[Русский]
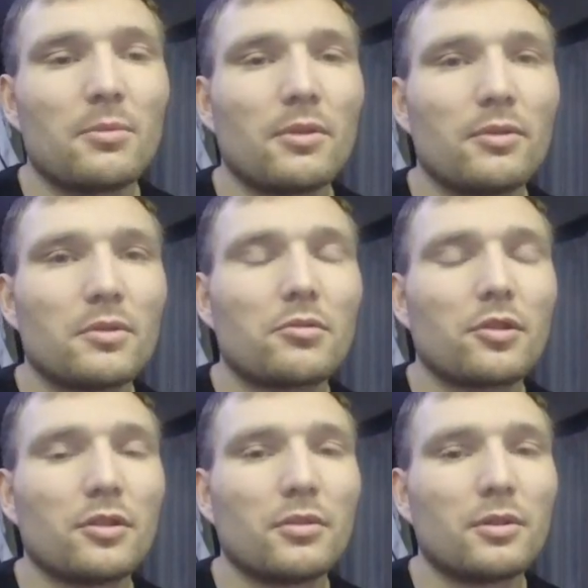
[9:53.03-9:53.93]
Там на
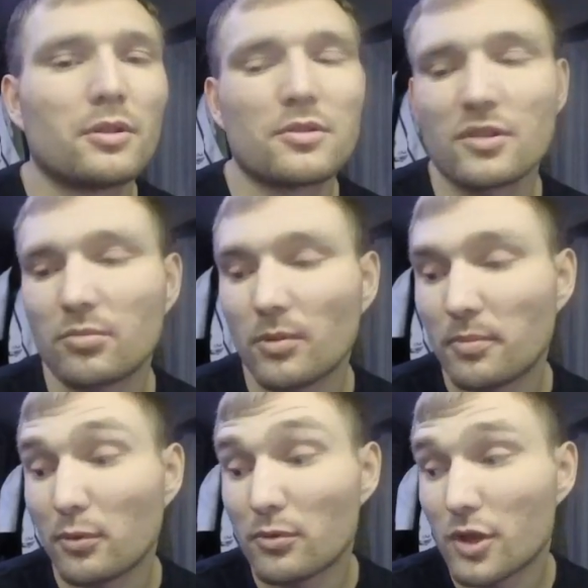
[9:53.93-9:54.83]
выгрузке, наверное, сейчас
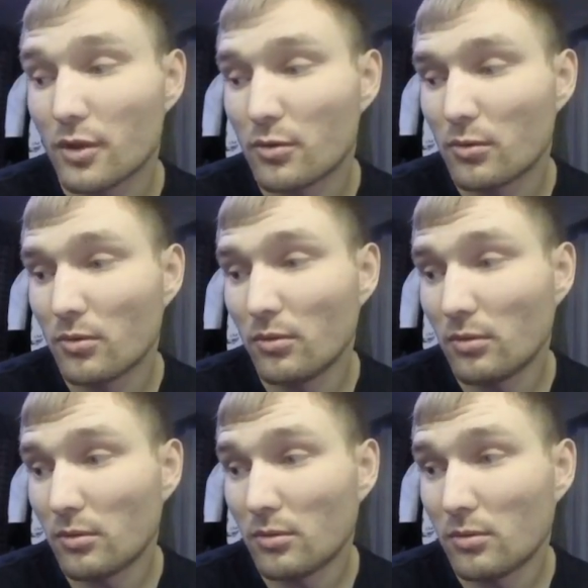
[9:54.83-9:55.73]
попью чайку.